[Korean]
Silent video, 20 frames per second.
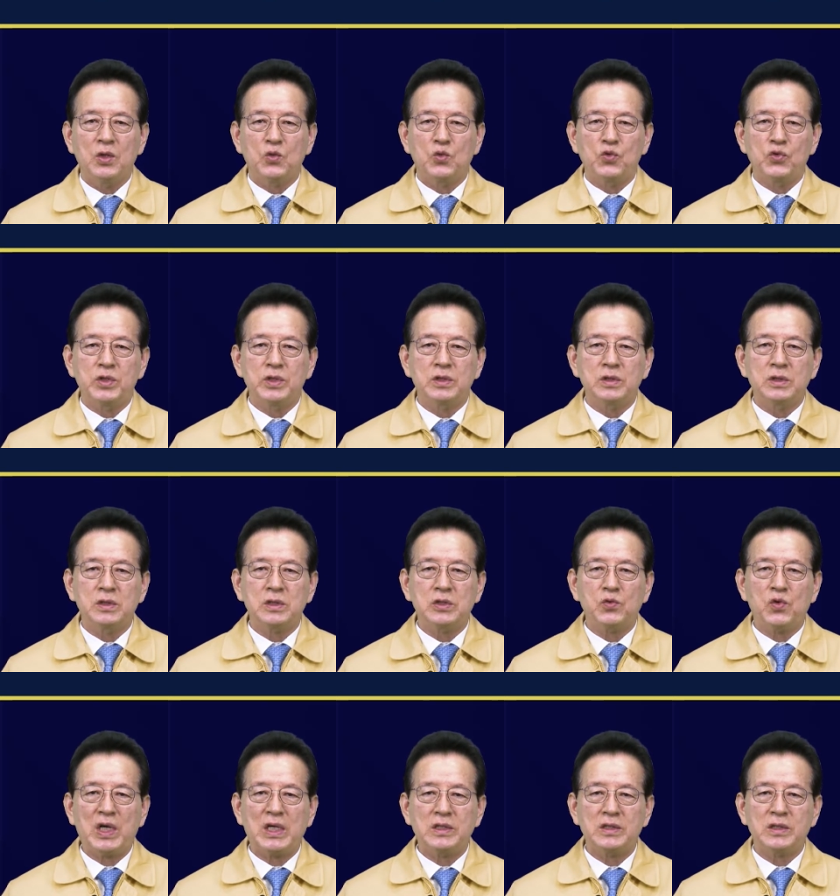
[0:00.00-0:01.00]

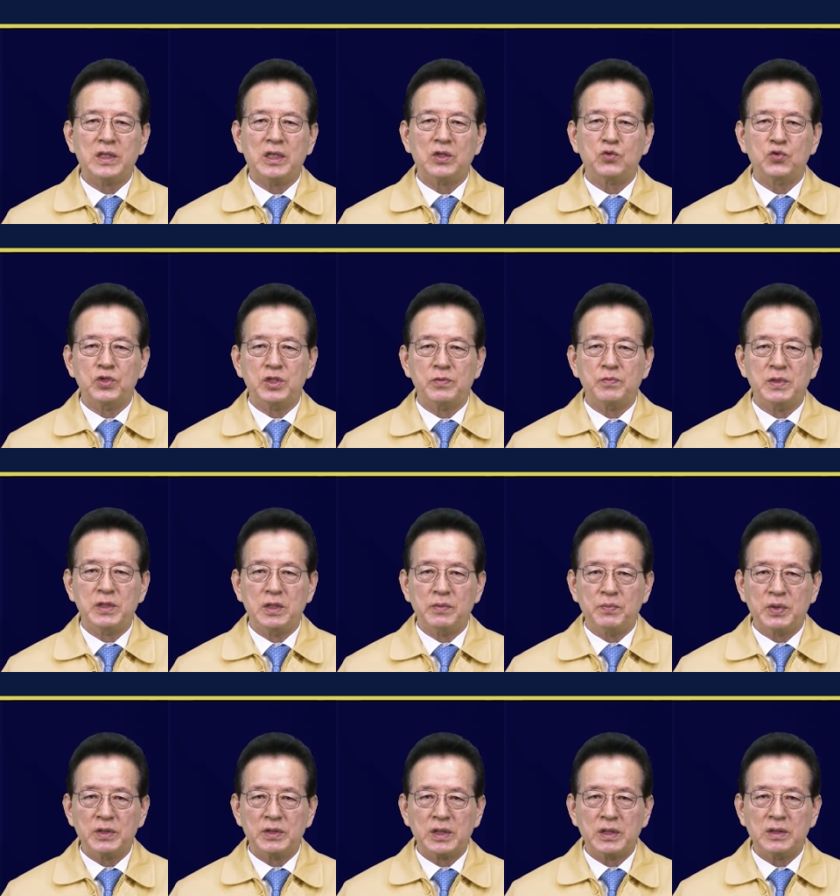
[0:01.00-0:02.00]
위중증 환자의
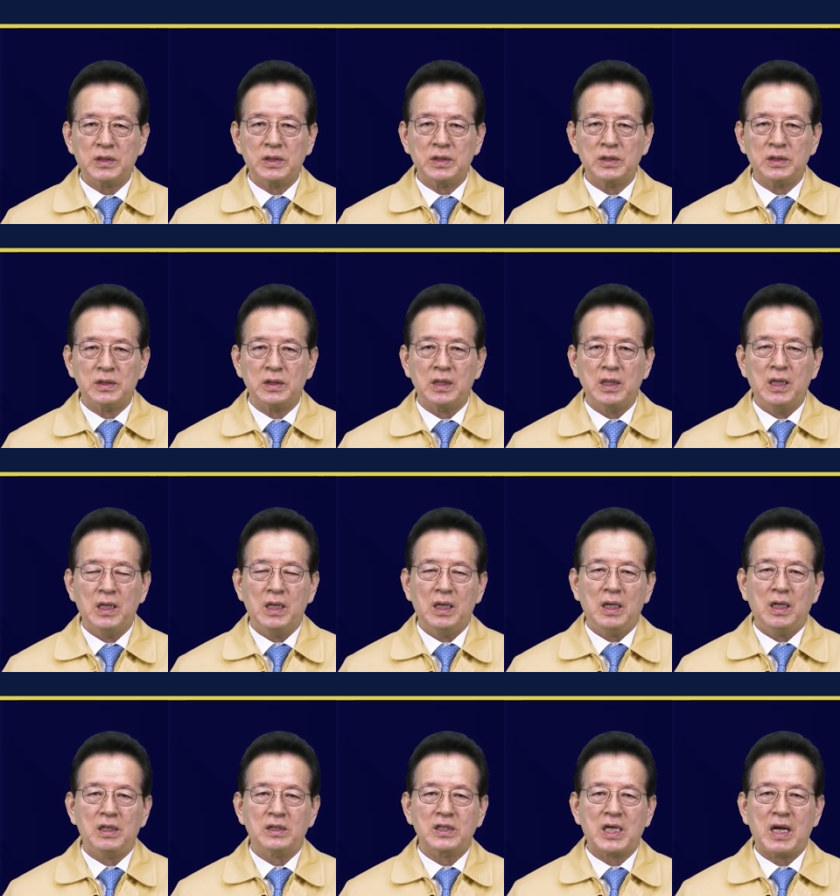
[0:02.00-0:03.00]
92%,
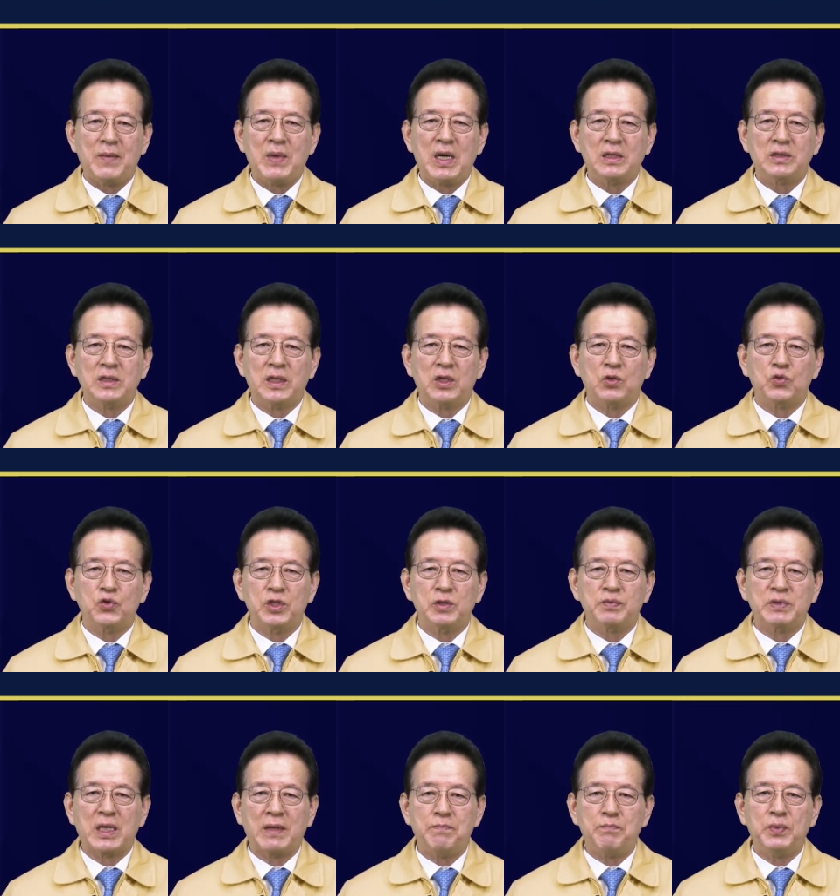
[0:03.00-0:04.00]
사망자의
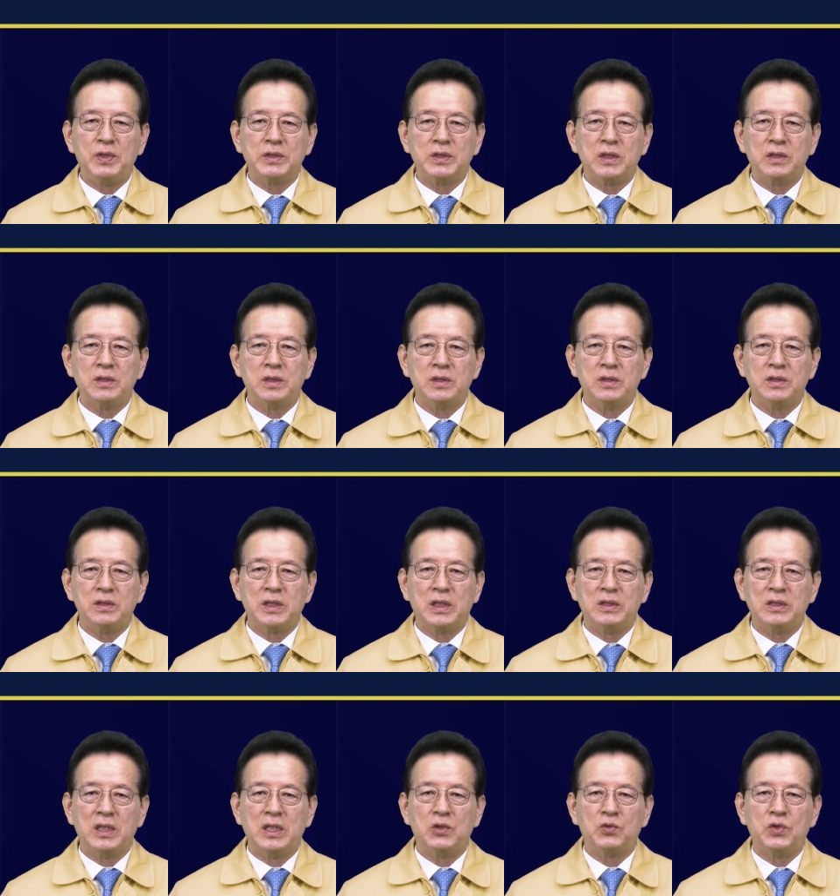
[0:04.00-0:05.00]
93%를
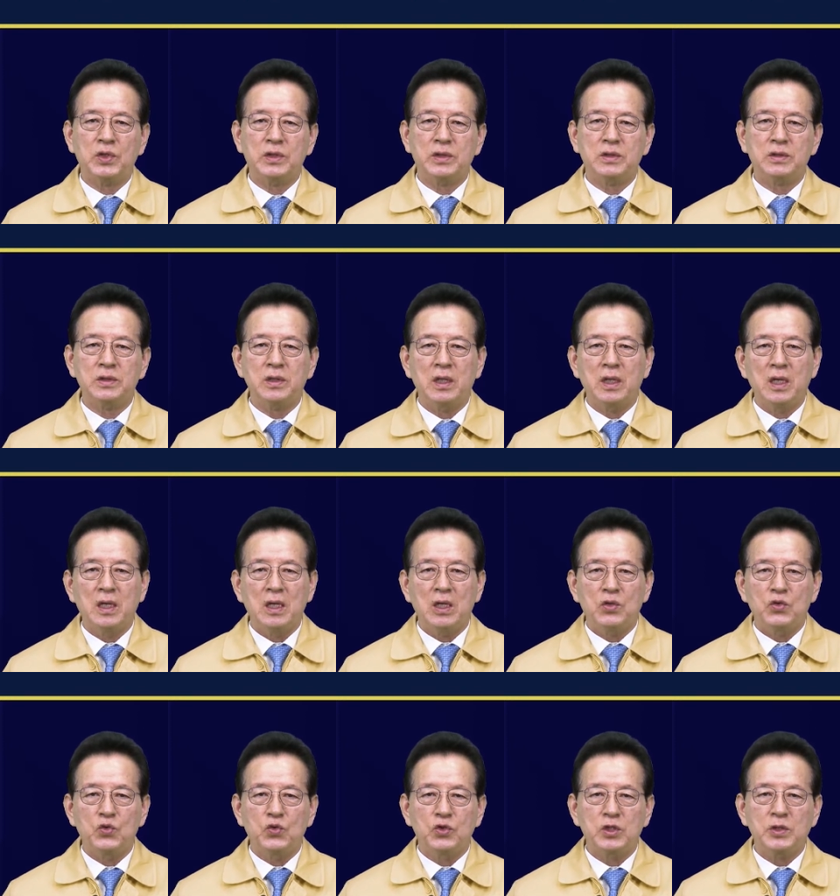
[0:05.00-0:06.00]
차지하고 있는
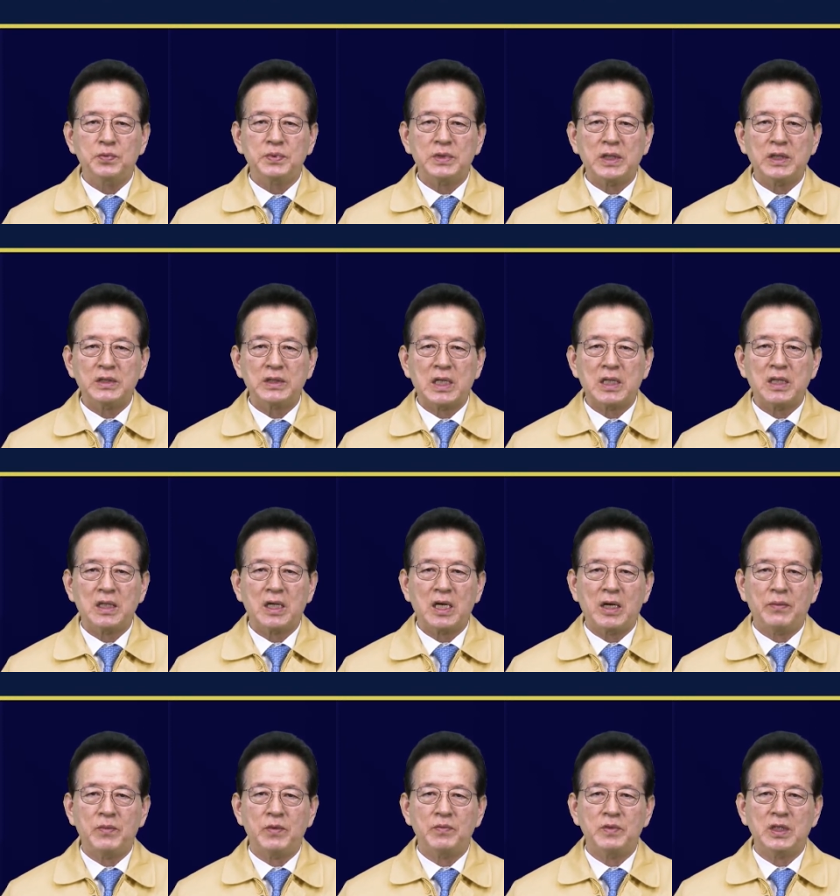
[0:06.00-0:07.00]
60세 이상
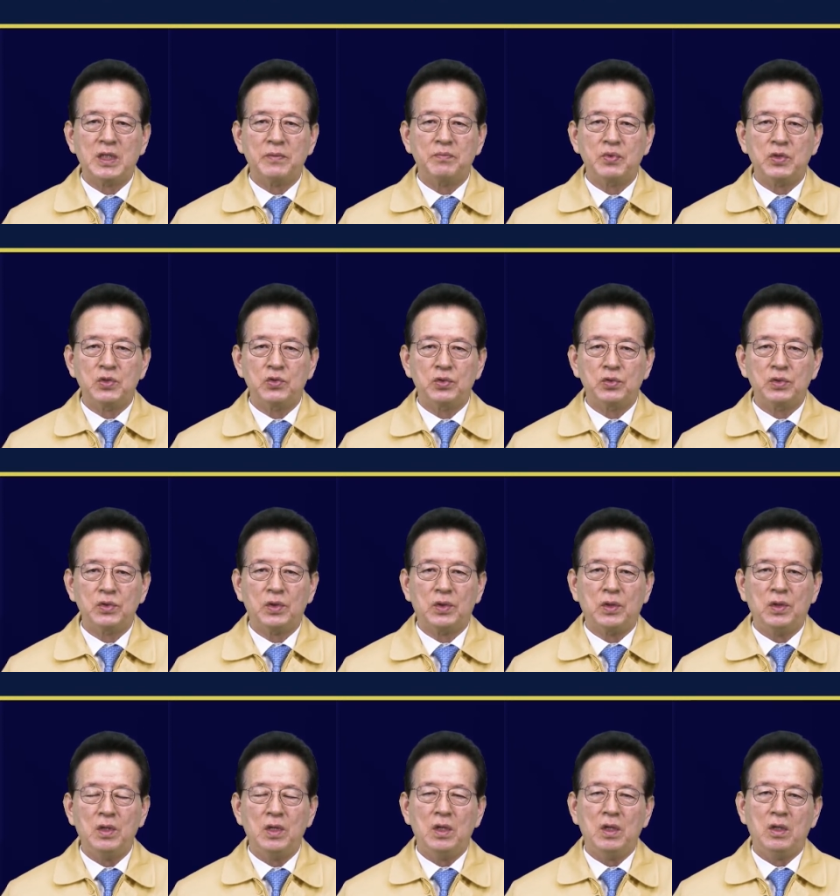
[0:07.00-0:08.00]
감염자
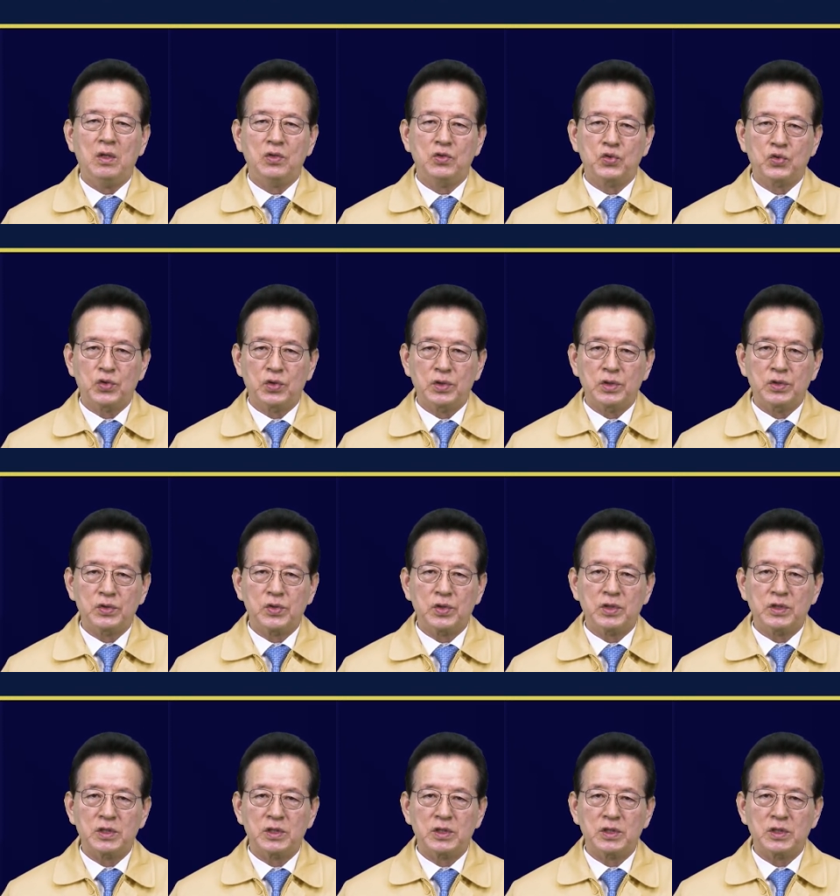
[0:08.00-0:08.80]
비중도 어, 줄어들고